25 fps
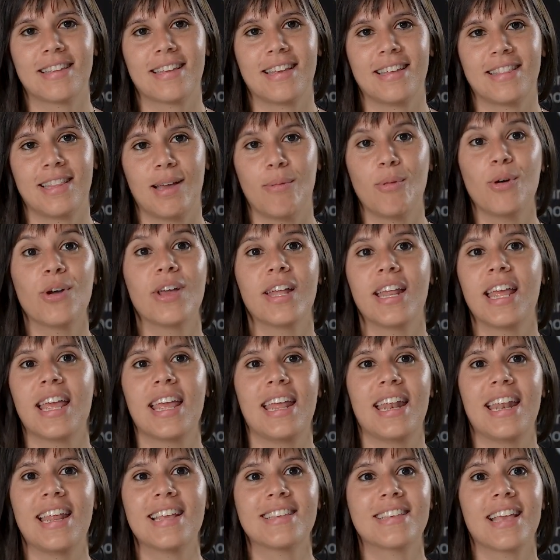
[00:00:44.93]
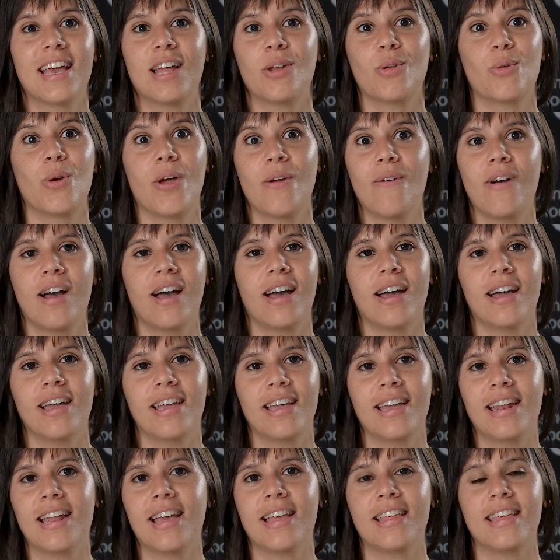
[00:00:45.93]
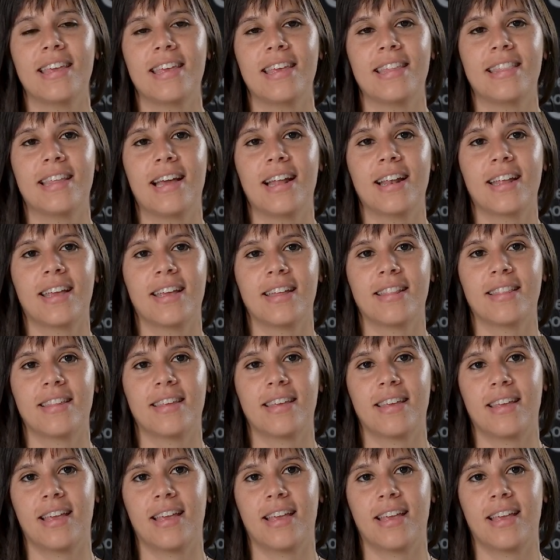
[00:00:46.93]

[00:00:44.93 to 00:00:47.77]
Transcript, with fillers: estamos en, esa nueva era digital que,